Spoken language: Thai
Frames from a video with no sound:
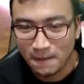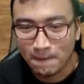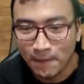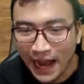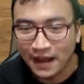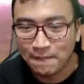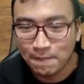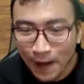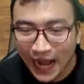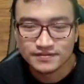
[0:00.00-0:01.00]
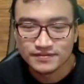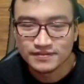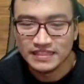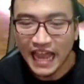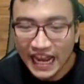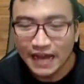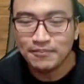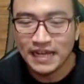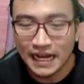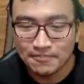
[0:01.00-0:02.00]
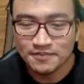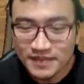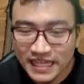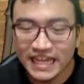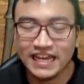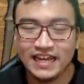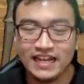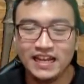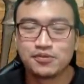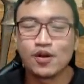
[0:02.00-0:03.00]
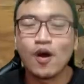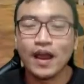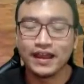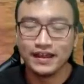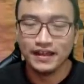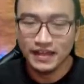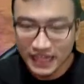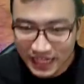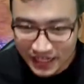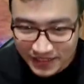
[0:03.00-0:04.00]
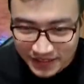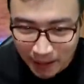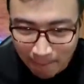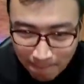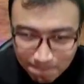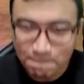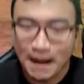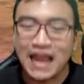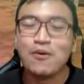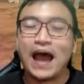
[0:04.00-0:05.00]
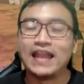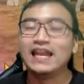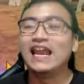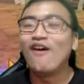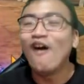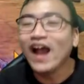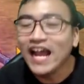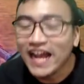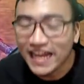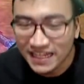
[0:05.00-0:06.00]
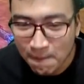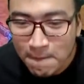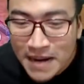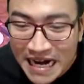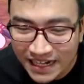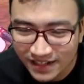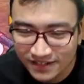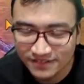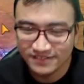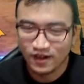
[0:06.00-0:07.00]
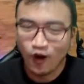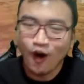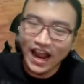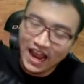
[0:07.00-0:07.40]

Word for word: บัตบัตแนะนำเลยครับนี่เรียบร้อย ไปหวันเลยน้องเอ๋ยมืดโอเค